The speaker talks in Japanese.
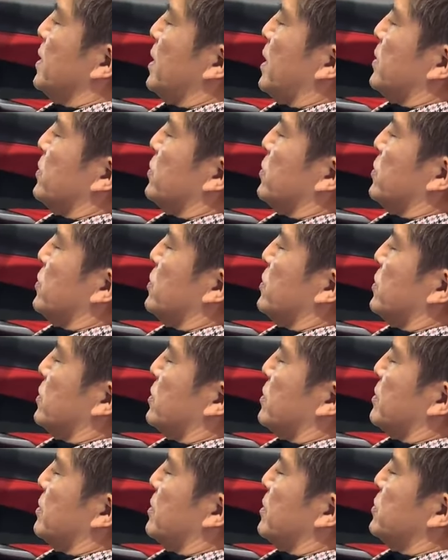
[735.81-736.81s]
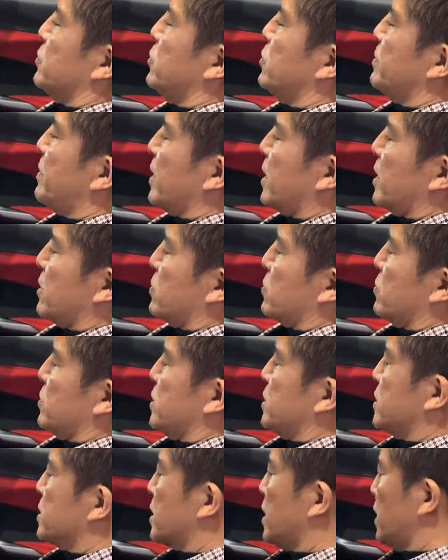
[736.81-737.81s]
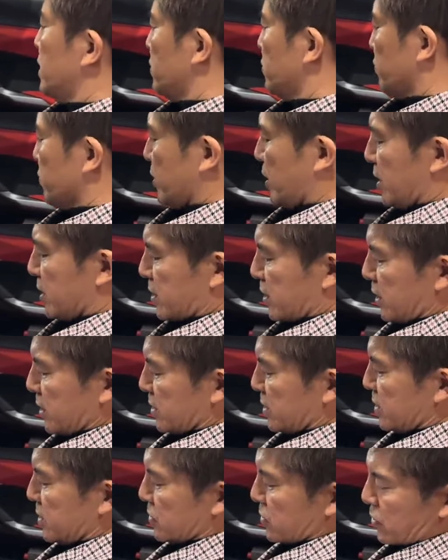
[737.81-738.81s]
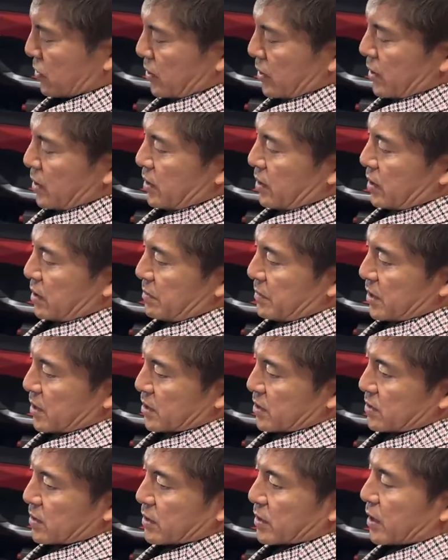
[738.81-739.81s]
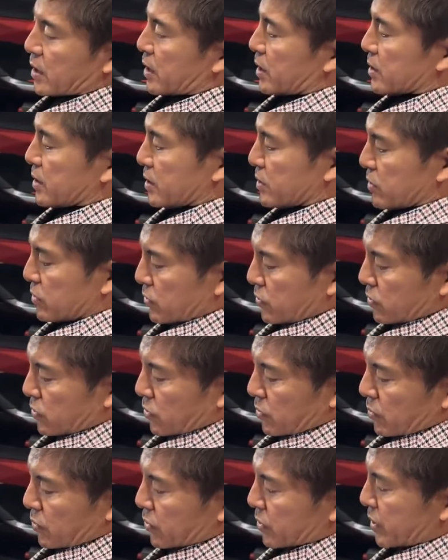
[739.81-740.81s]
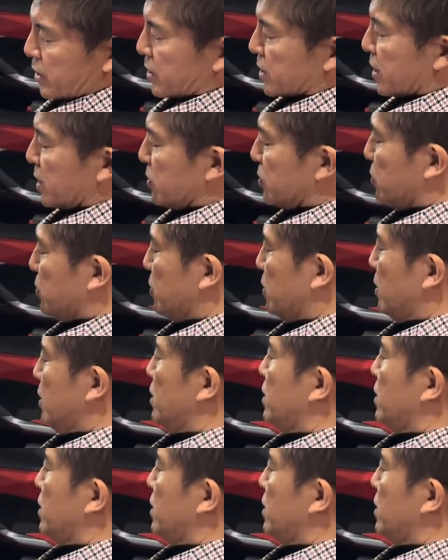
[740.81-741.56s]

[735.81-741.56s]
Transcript: あのフルバケットに近いような感じのイメージではないかなっていうふうに思うんですけど、